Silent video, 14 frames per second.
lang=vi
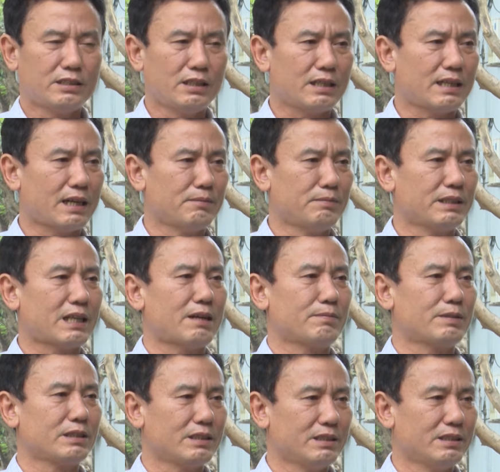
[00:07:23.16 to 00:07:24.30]
trước ngày 18
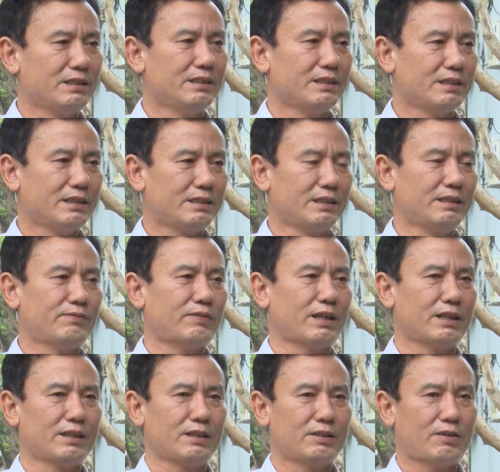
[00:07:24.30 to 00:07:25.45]
tháng 4 thì
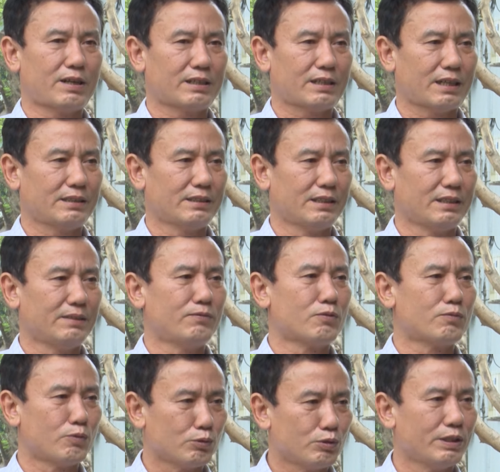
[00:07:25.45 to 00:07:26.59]
phải hoàn thành để
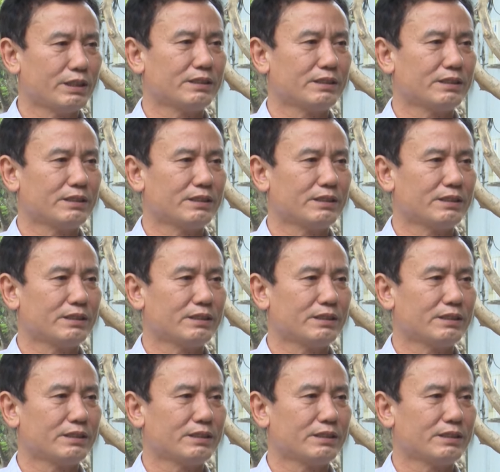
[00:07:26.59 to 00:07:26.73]
phục vụ du